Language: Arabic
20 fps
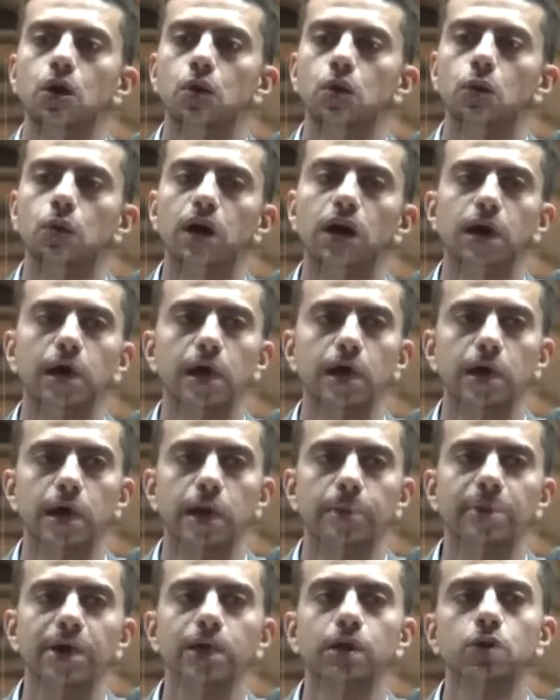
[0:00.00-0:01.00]

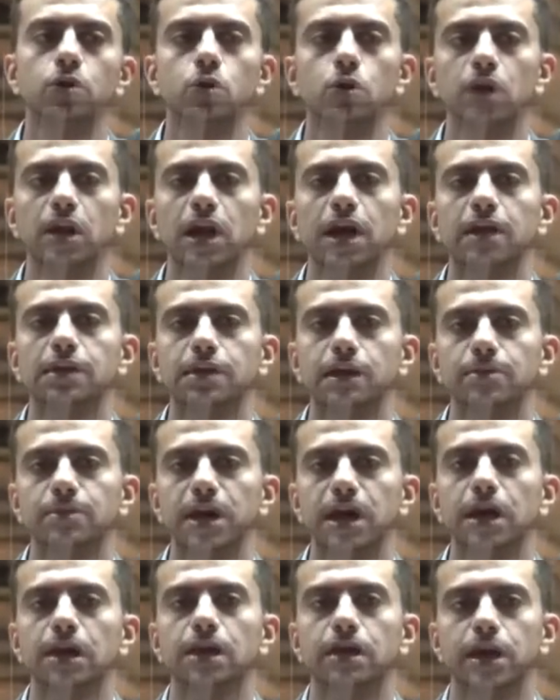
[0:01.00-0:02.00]
واماكن كلها
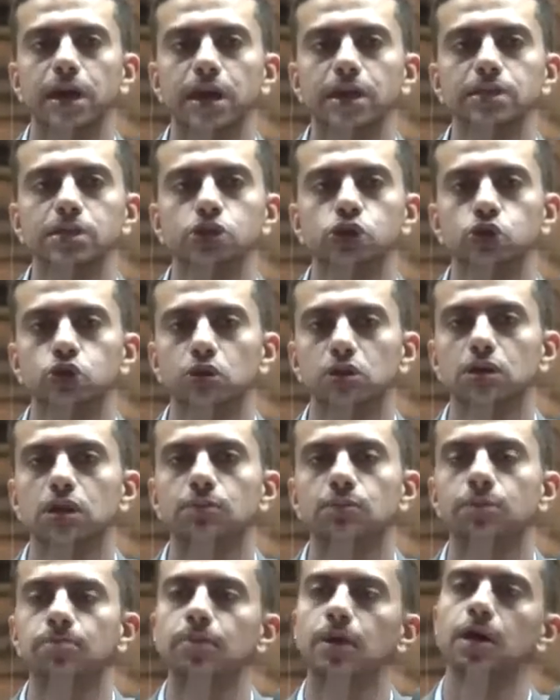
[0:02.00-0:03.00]
تابعه لجهاز الشرطه
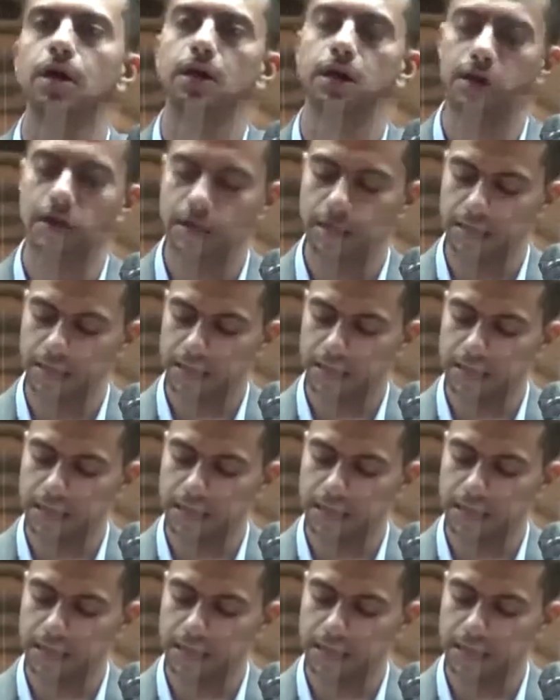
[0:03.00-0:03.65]
مما آه،